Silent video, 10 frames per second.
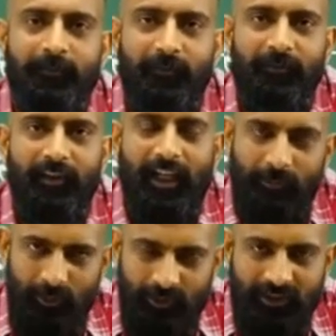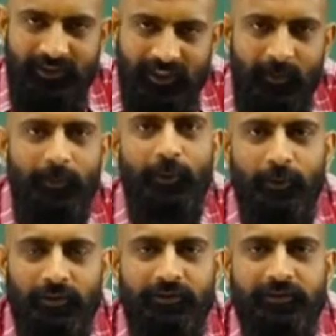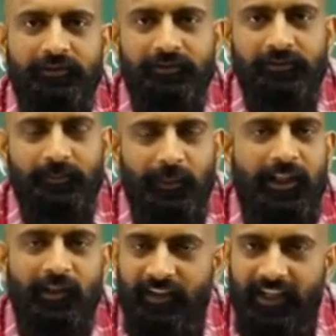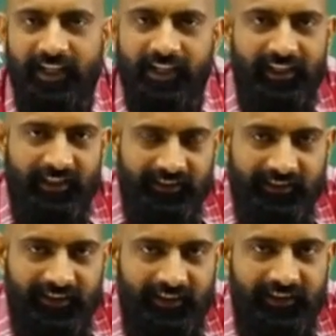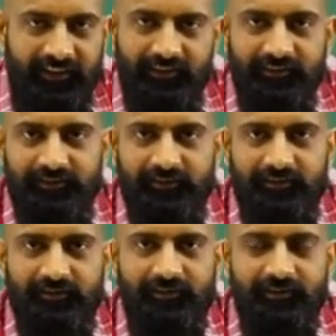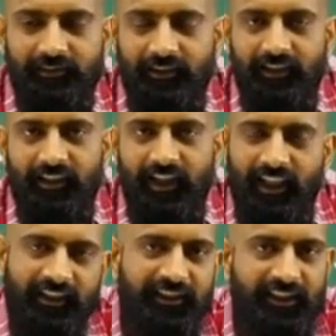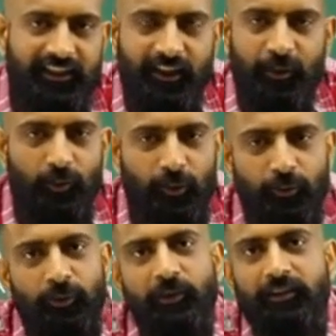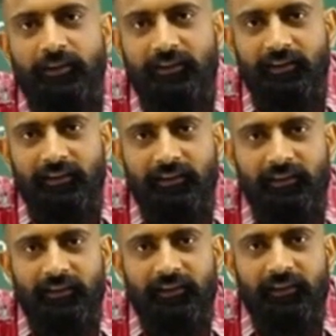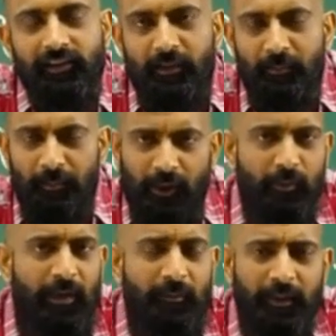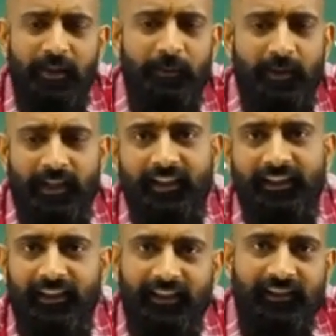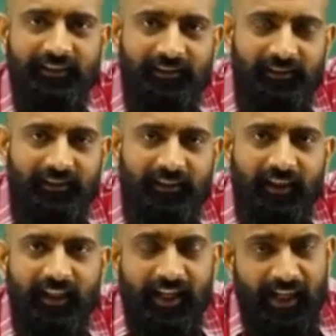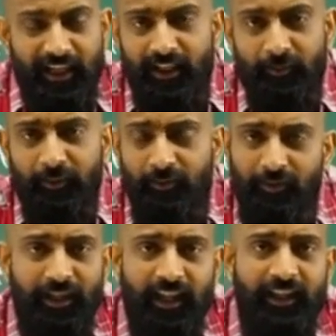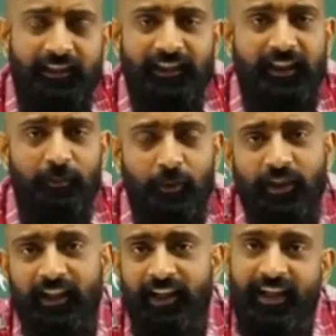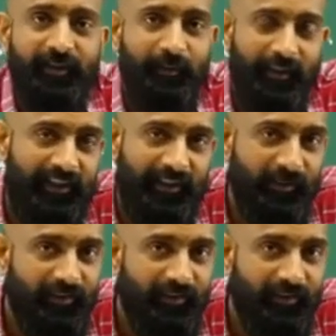आपको सर सर पे कुछ पगड़ी वगैरह रख लेनी चाहिए अजीत सिंह जी ने उनको वो भगवान पगड़ी प्रदान की कालांतर में विवेकानंद जी की मुख्य ड्रेस बन गई होगी